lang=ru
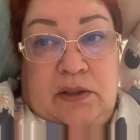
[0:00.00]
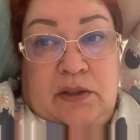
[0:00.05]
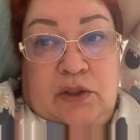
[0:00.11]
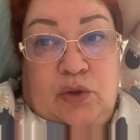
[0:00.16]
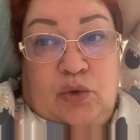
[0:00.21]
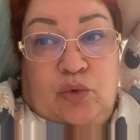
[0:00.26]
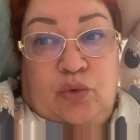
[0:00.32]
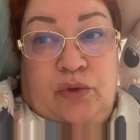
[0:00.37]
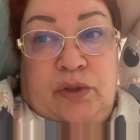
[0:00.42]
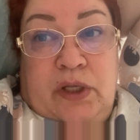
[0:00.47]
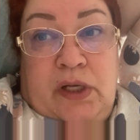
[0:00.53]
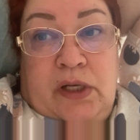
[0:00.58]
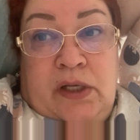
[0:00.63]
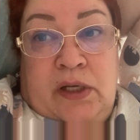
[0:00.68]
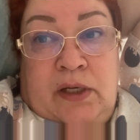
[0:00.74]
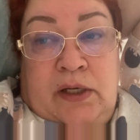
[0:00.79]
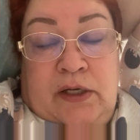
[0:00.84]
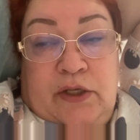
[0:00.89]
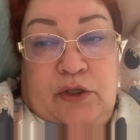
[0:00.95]

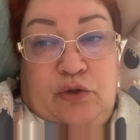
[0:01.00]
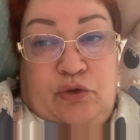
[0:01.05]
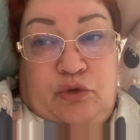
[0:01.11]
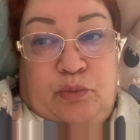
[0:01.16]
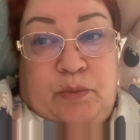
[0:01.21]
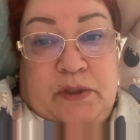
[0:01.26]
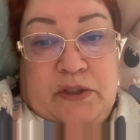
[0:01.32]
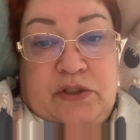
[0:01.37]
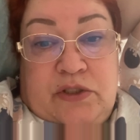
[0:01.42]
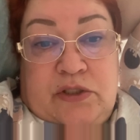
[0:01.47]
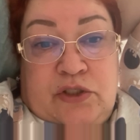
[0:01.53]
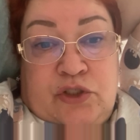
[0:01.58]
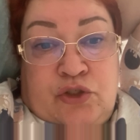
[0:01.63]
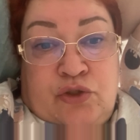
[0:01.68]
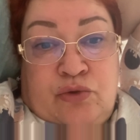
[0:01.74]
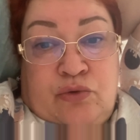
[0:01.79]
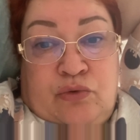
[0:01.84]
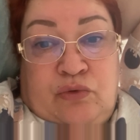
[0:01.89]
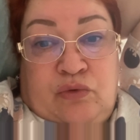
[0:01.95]
удаляют в
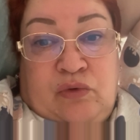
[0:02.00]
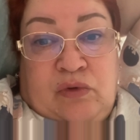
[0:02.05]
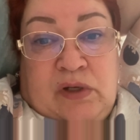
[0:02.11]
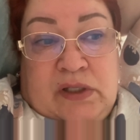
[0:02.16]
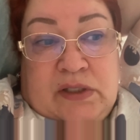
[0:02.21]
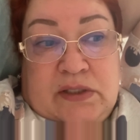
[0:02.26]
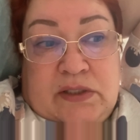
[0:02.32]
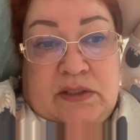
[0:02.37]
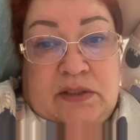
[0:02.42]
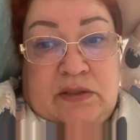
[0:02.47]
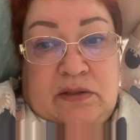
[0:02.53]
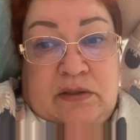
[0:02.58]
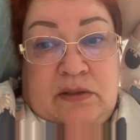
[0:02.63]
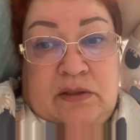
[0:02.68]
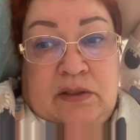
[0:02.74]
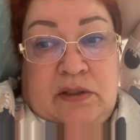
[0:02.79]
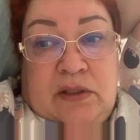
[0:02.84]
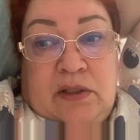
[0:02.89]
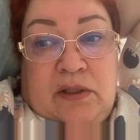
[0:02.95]
поддержку вас,
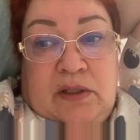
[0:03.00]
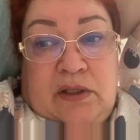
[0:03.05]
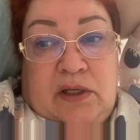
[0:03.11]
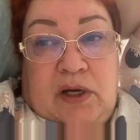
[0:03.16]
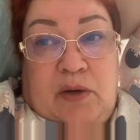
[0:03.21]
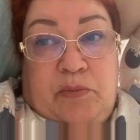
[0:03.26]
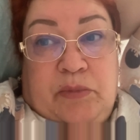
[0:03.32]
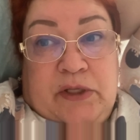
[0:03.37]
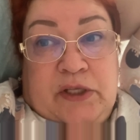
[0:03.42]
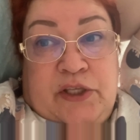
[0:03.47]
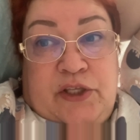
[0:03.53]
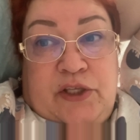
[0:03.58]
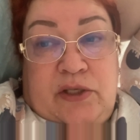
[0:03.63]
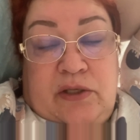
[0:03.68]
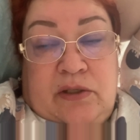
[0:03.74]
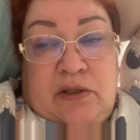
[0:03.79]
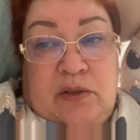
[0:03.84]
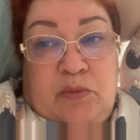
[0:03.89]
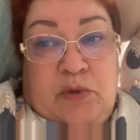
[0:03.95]
а
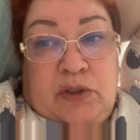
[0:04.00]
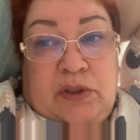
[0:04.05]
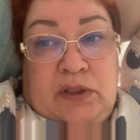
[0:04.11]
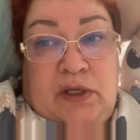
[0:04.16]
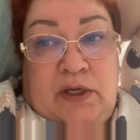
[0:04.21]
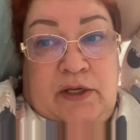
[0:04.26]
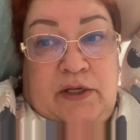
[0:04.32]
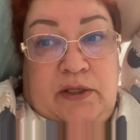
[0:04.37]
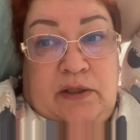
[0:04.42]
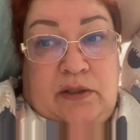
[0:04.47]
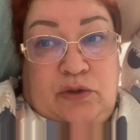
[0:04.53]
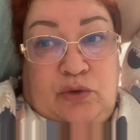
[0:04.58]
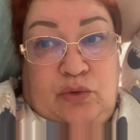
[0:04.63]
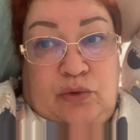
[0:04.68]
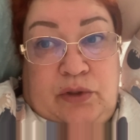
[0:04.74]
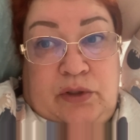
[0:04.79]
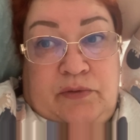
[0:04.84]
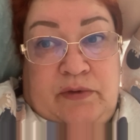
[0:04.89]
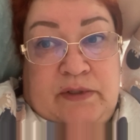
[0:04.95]
плохие комментарии,
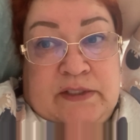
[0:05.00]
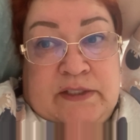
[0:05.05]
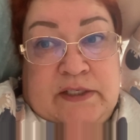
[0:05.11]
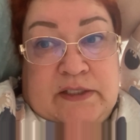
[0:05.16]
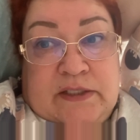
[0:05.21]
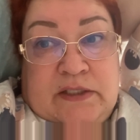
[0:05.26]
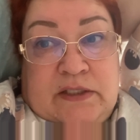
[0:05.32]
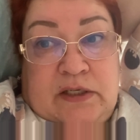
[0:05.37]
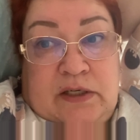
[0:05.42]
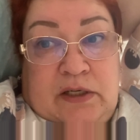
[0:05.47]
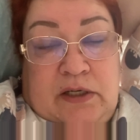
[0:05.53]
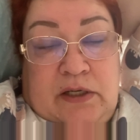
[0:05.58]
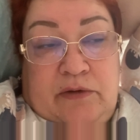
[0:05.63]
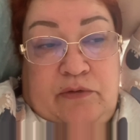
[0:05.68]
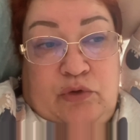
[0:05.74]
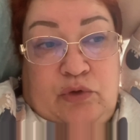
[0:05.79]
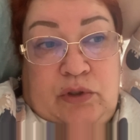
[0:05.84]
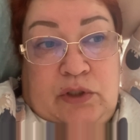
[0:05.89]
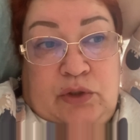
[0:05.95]
которые вас
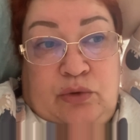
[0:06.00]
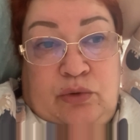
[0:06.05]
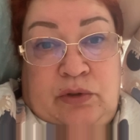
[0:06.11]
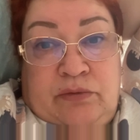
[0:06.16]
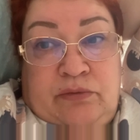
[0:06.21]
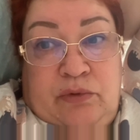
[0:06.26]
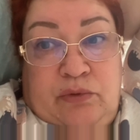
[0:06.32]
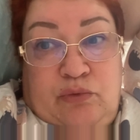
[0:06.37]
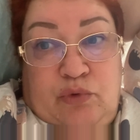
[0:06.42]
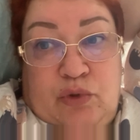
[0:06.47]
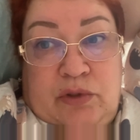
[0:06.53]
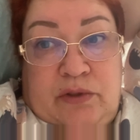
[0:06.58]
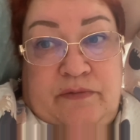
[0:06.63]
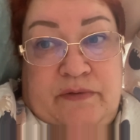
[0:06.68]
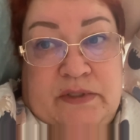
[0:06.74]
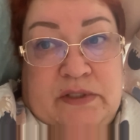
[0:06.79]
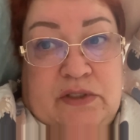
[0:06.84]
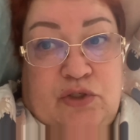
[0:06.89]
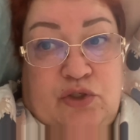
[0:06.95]
расстраивают, которые выводят
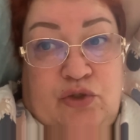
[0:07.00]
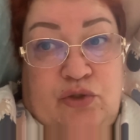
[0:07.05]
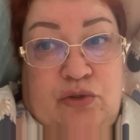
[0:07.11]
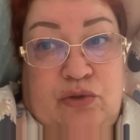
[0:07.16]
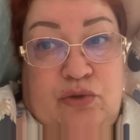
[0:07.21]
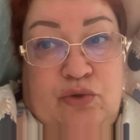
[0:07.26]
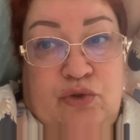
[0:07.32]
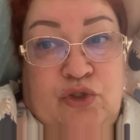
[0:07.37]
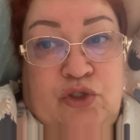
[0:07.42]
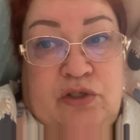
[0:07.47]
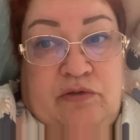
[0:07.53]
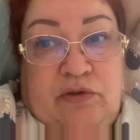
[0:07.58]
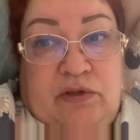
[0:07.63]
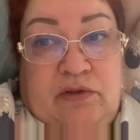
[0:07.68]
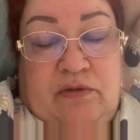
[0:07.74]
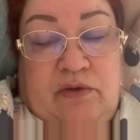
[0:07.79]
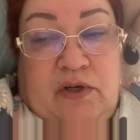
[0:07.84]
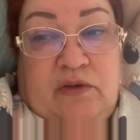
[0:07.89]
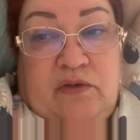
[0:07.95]
вас из
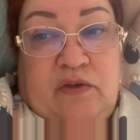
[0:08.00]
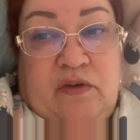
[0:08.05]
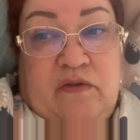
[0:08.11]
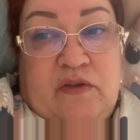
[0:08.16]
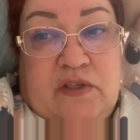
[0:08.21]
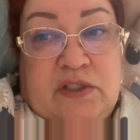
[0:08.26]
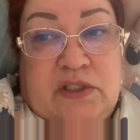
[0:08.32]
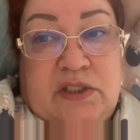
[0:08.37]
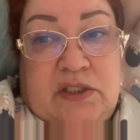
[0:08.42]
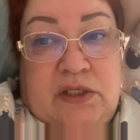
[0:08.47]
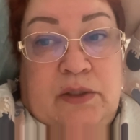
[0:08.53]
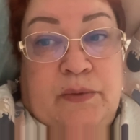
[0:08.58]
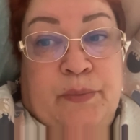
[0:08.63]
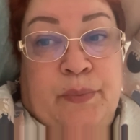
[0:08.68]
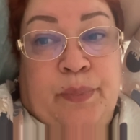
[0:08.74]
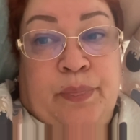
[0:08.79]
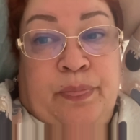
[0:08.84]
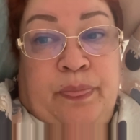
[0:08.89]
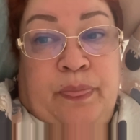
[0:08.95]
душевного равновесия,
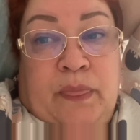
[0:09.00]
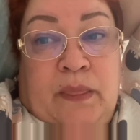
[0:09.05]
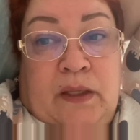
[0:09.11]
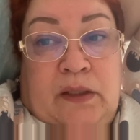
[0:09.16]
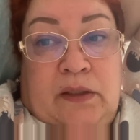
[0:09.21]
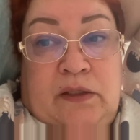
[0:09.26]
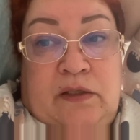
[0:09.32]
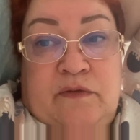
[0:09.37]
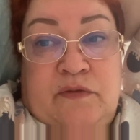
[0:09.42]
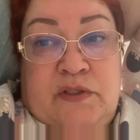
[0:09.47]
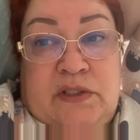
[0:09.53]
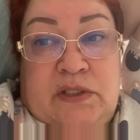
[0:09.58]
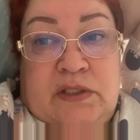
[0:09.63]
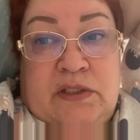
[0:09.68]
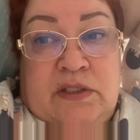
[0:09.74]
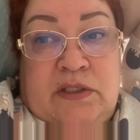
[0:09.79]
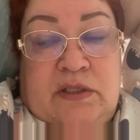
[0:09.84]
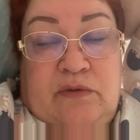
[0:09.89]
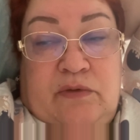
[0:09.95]
они все
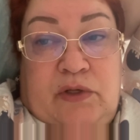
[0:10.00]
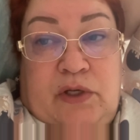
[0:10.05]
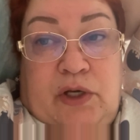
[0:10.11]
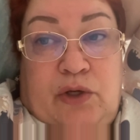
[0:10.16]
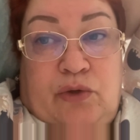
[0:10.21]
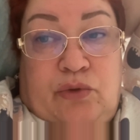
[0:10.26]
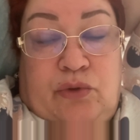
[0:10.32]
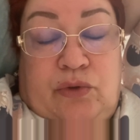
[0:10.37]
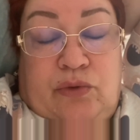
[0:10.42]
оставляют.